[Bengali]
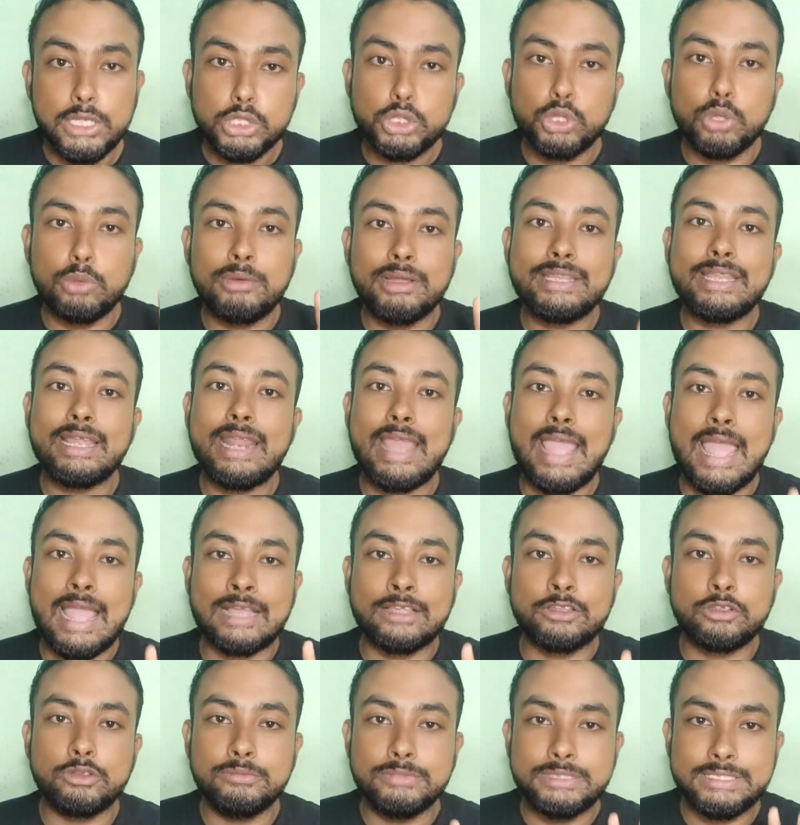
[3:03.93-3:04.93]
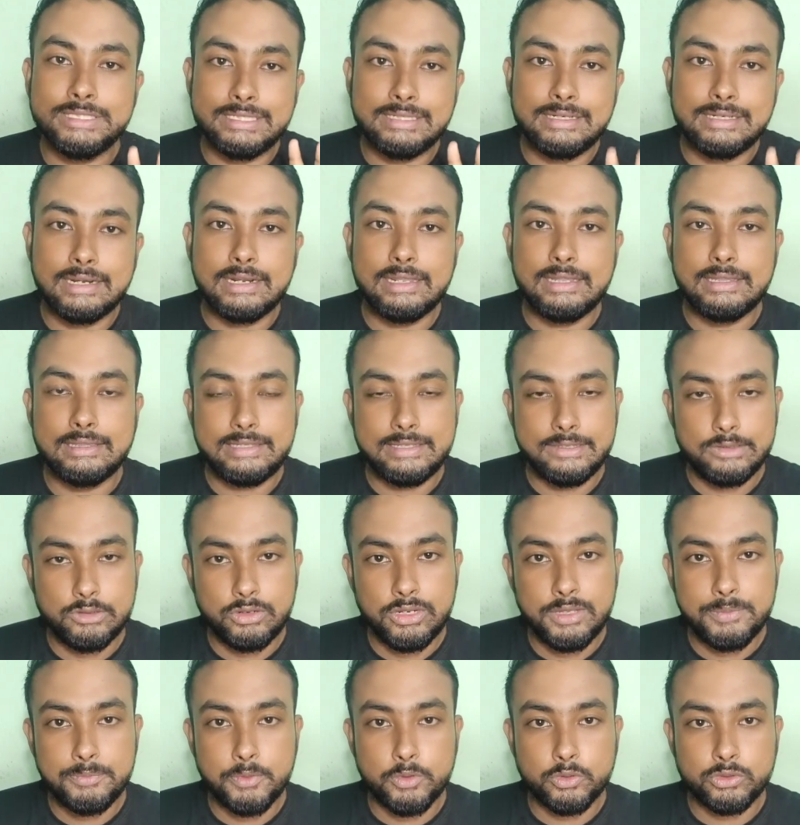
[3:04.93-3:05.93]
তোমাদের একদম জেনারেল
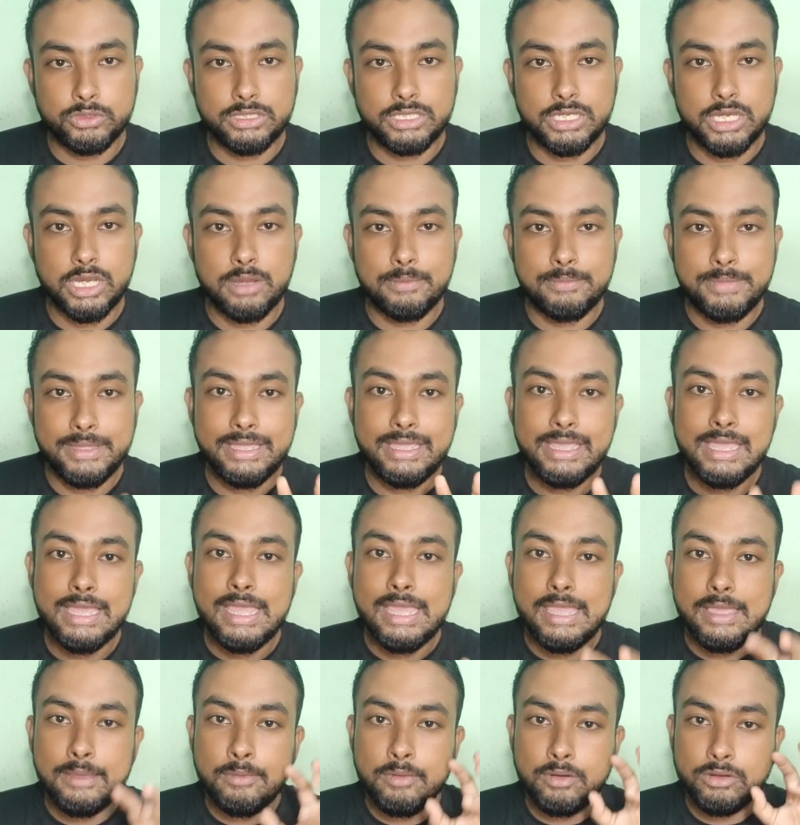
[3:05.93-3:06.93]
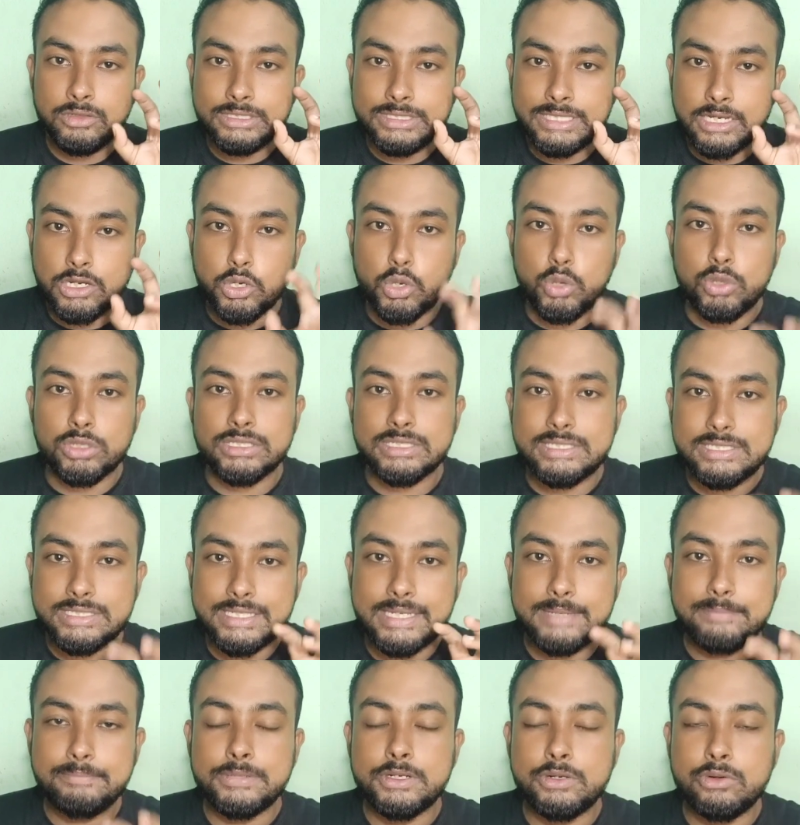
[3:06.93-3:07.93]
থিওরি পড়তে হবে এবং যে
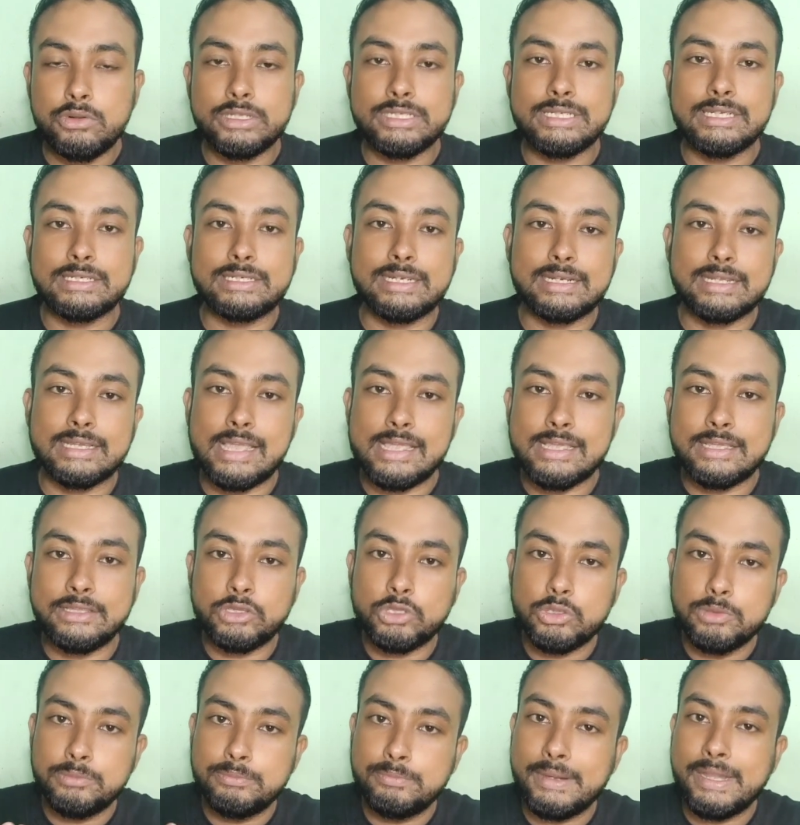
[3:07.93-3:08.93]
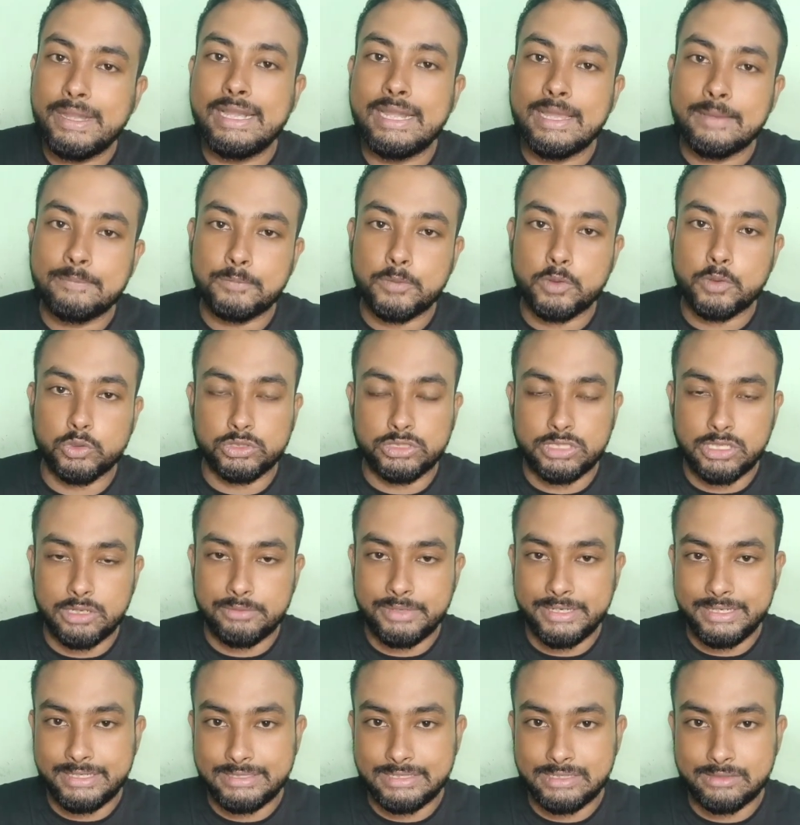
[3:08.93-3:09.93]
কনসেপ্ট রয়েছে সেটাকে কিন্তু বিল্ড আপ করতে
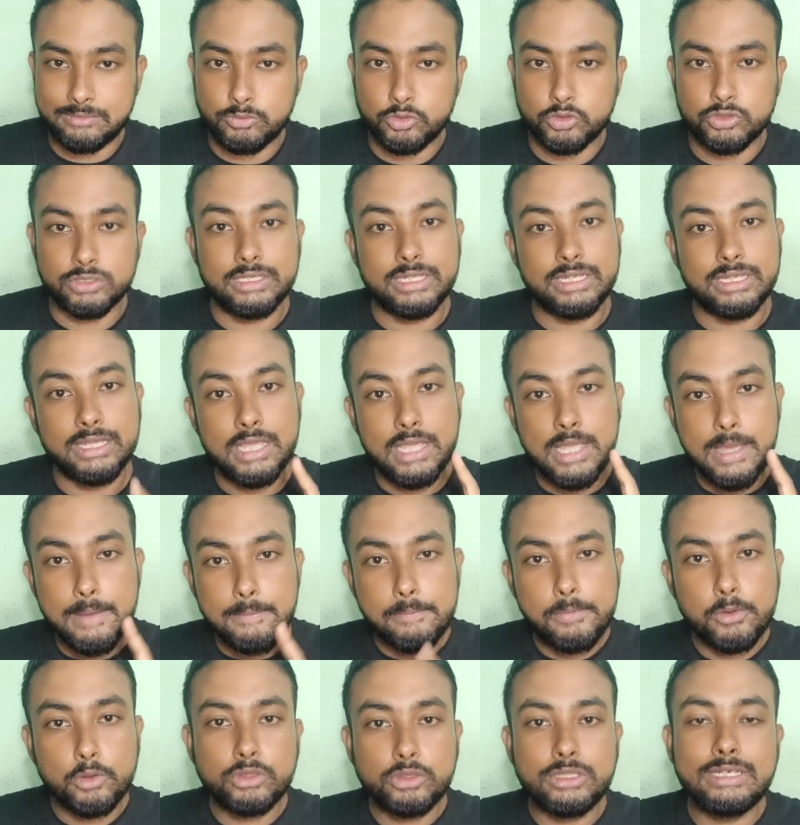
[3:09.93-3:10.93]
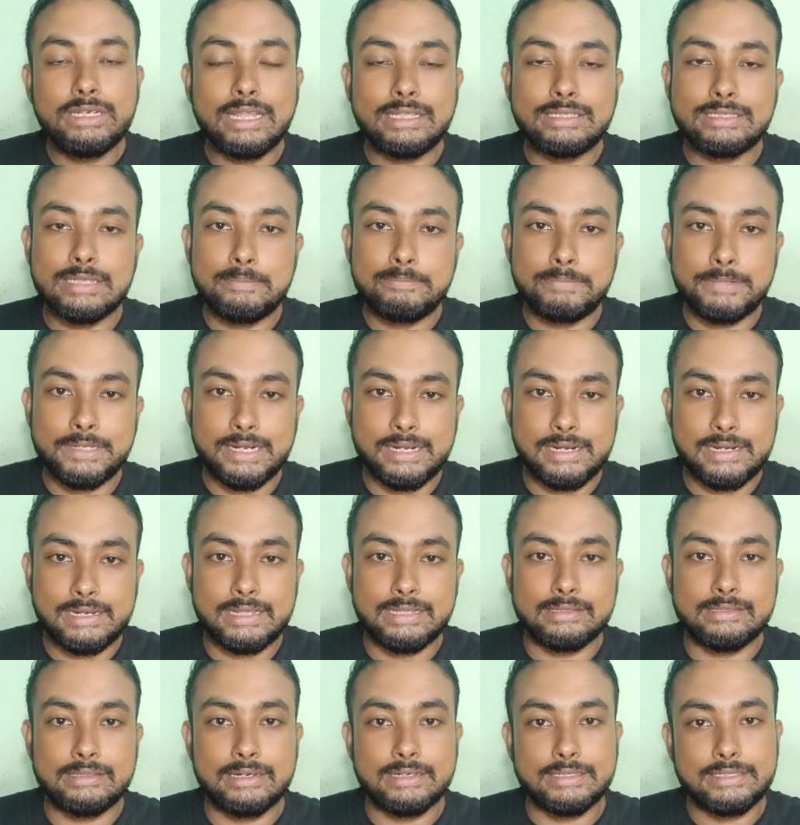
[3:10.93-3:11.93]
হবে নিজের মধ্যে প্রতিটা চ্যাপ্টারের
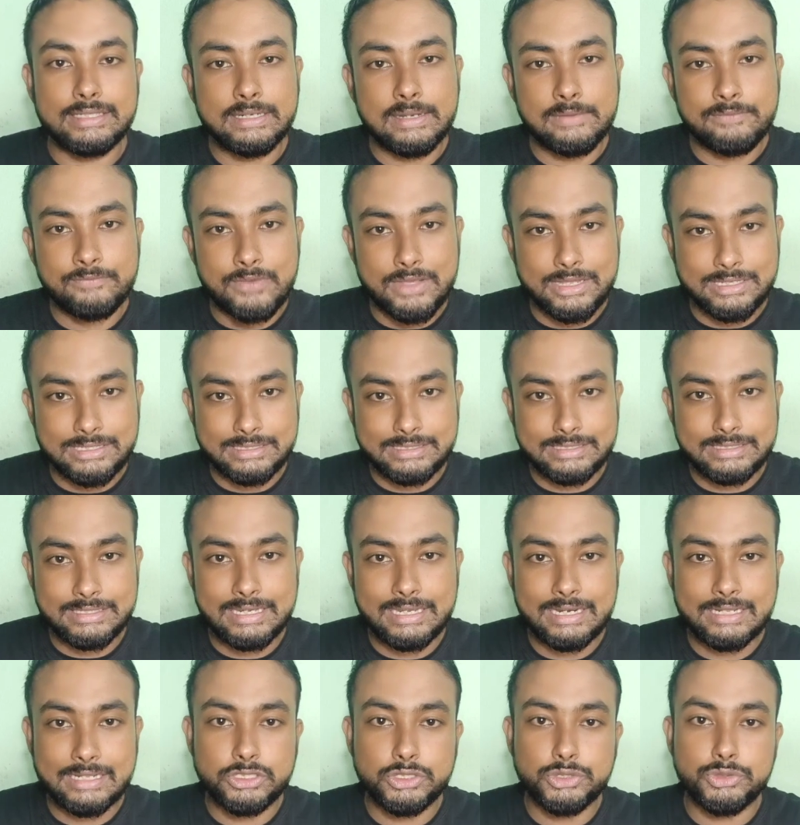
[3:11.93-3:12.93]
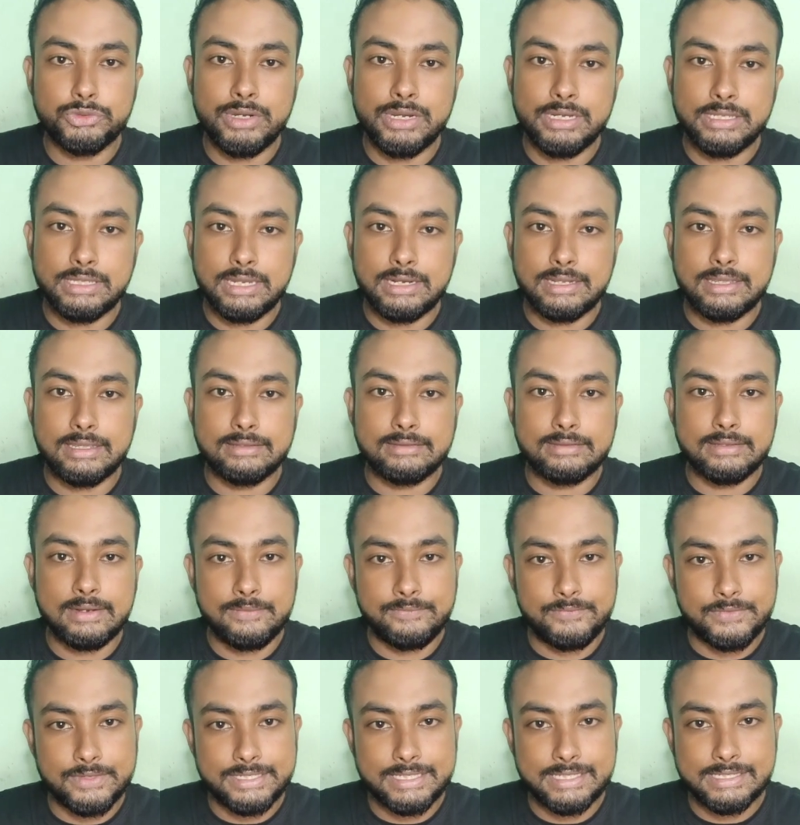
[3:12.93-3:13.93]
ক্ষেত্রে সেটা ফার্স্ট ইয়ারের স্টুডেন্টদের ক্ষেত্রে
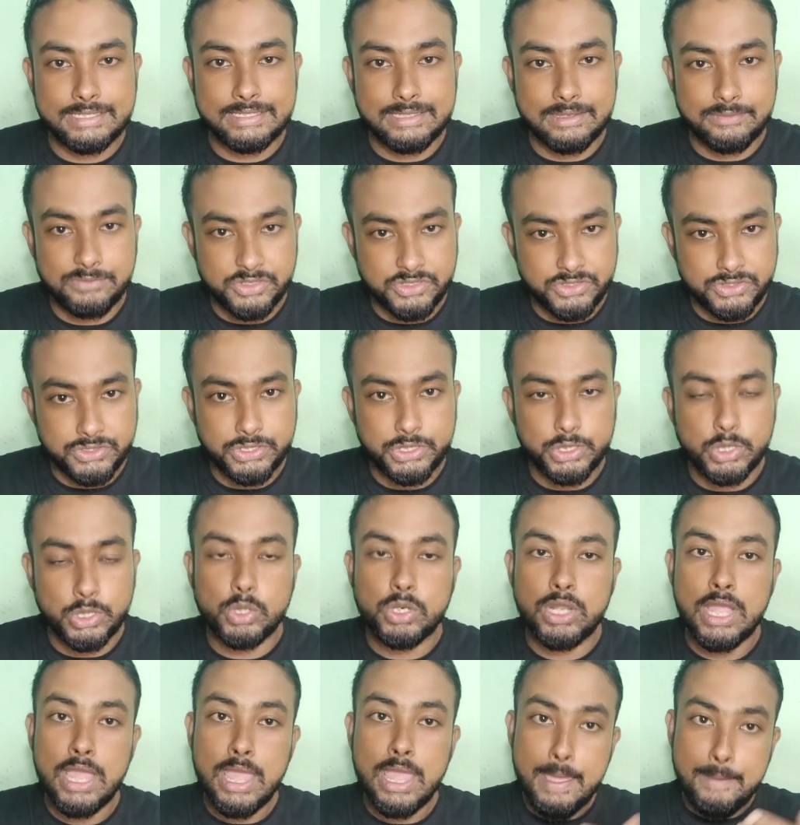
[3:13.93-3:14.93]
ফিজিক্স কেমিস্ট্রি হোক